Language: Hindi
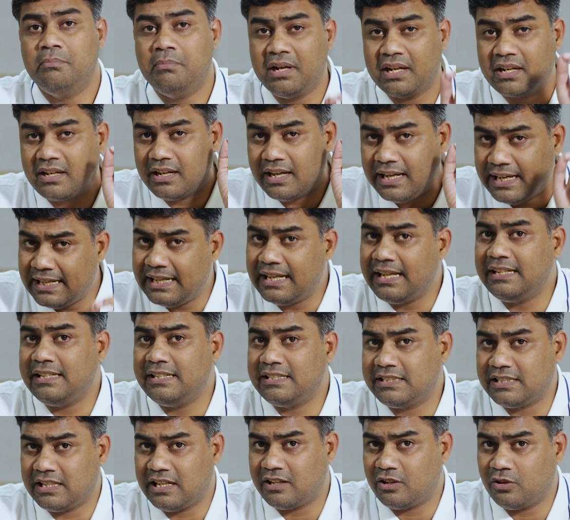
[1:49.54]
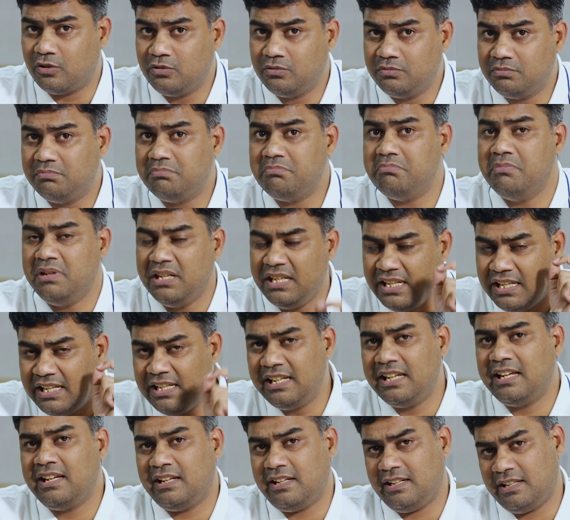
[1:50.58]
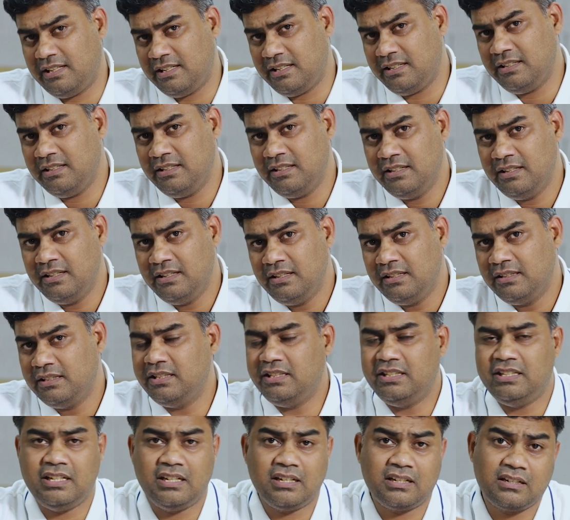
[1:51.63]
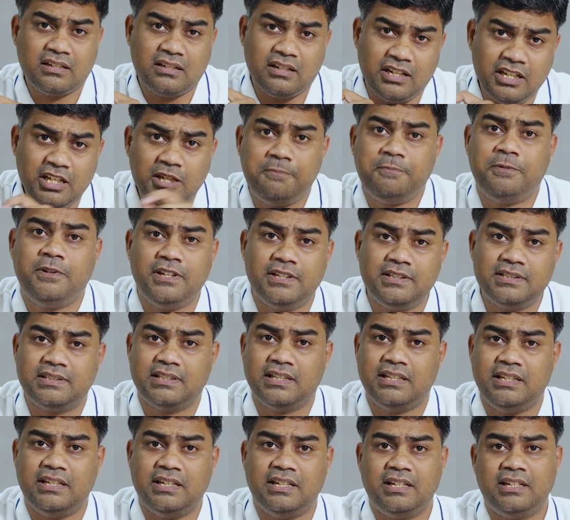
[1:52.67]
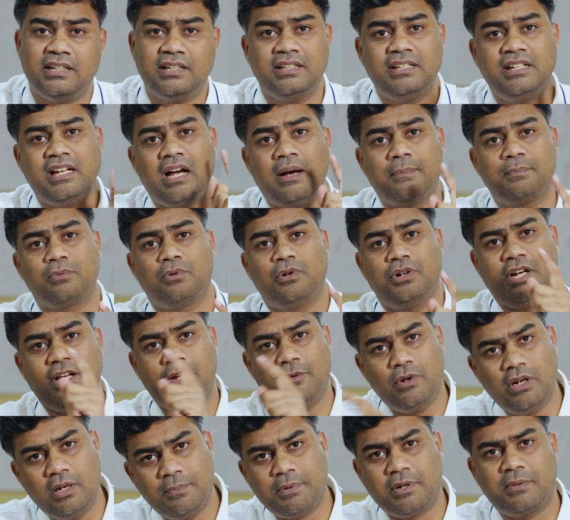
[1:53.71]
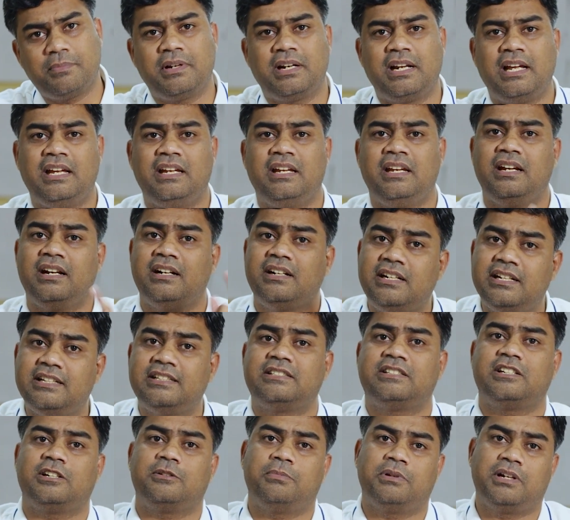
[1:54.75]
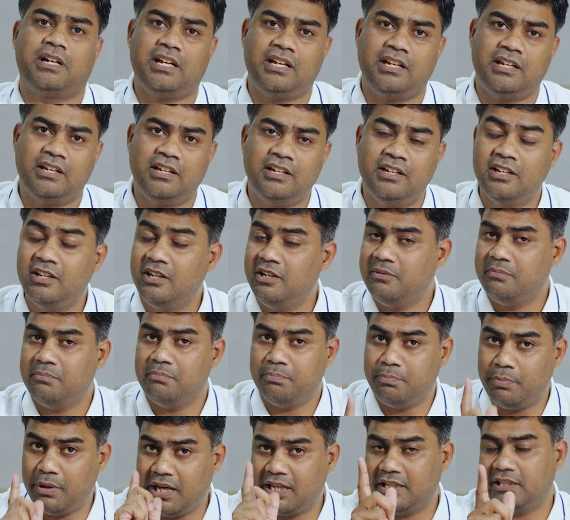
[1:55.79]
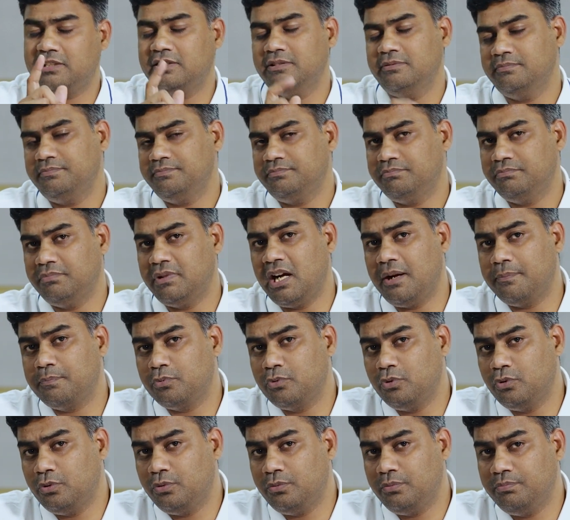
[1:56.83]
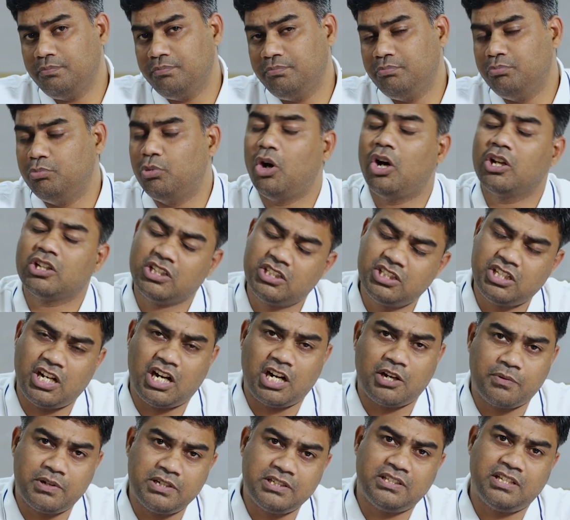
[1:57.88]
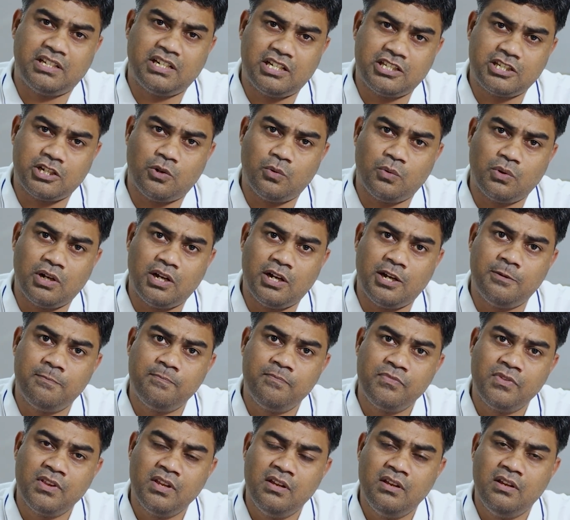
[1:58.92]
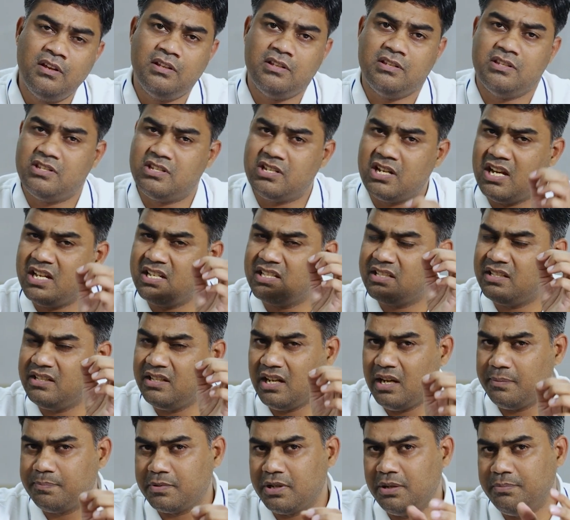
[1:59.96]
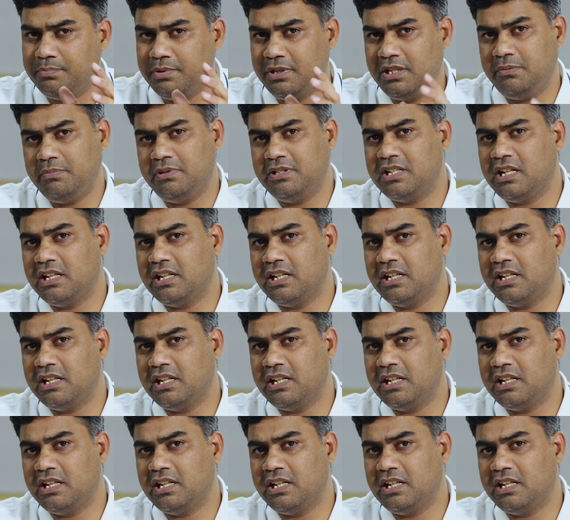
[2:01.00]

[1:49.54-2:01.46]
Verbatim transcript: मैं कहना ये चाह रहा हूँ मीनिंग ये है कि ये कहीं फिक्स नहीं है कि आपको डेवलपर बनाएंगे या टेस्टर बनाएंगे बट मैं आपको बहुत अच्छे एडवाइस देना चाहूँगा जैसी आप कंपनी में